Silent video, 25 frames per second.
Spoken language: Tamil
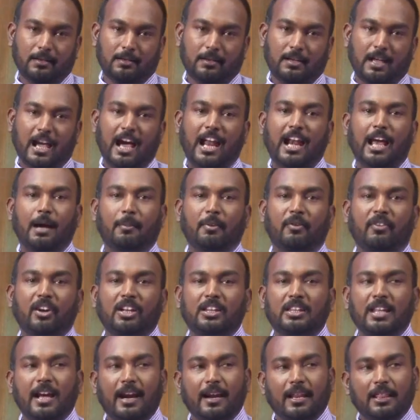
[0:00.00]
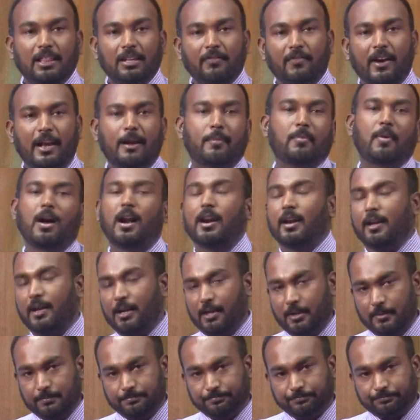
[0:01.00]
அல்ல அபிவிருத்தி அடைந்து வரும் நாடுகள்
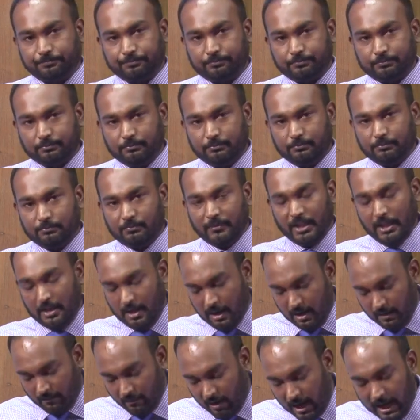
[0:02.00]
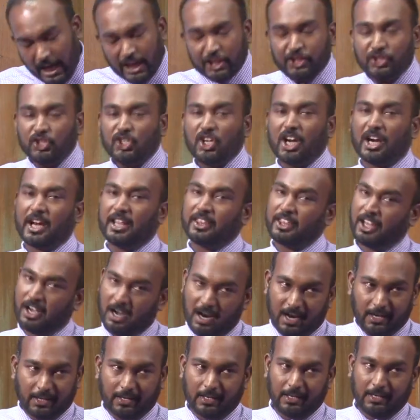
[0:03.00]
வளர்ச்சி அடைந்த
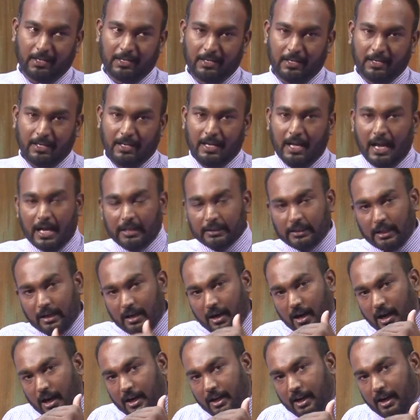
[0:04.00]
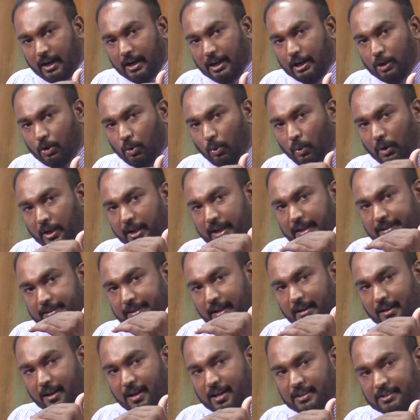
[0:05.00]
நாடுகள் அந்த நாடுகளுக்குரிய
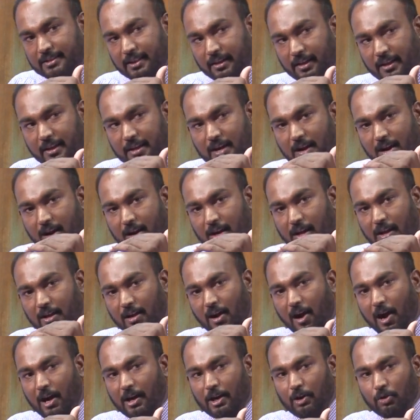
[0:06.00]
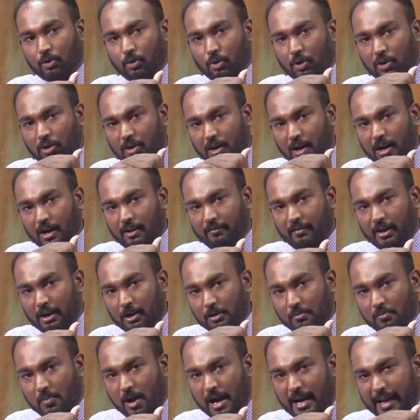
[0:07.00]
சராசரியான நாளொன்றுக்கான
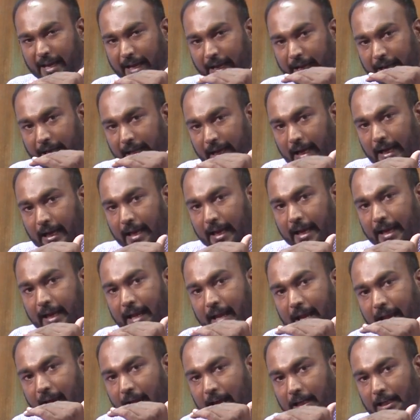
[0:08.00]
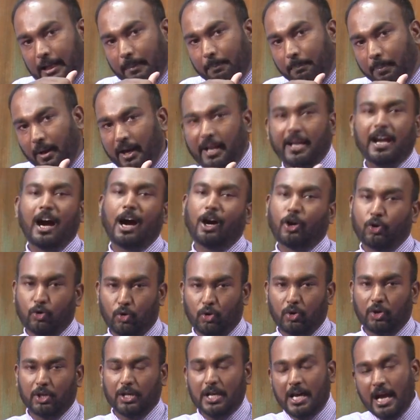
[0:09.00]
வருமான எல்லையினை அடிப்படையாக
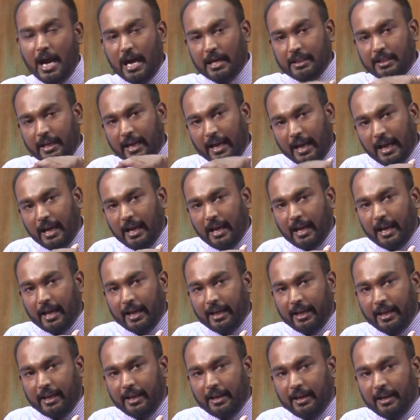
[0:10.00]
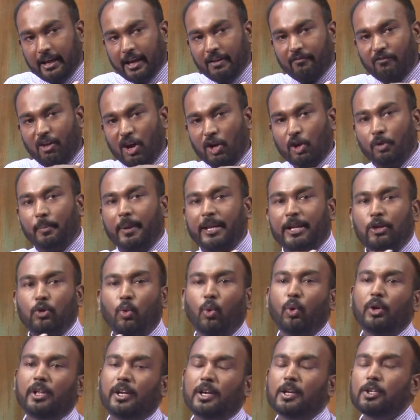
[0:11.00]
கொண்டு அந்த எல்லை வறுமை
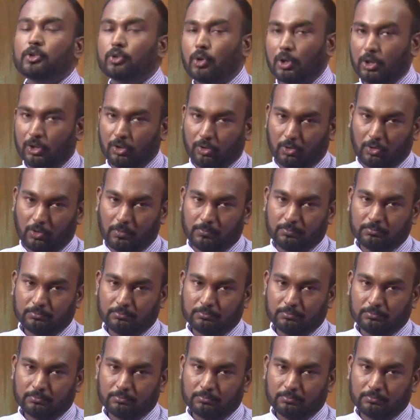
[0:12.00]
கூடு என்று சொல்கின்றோம்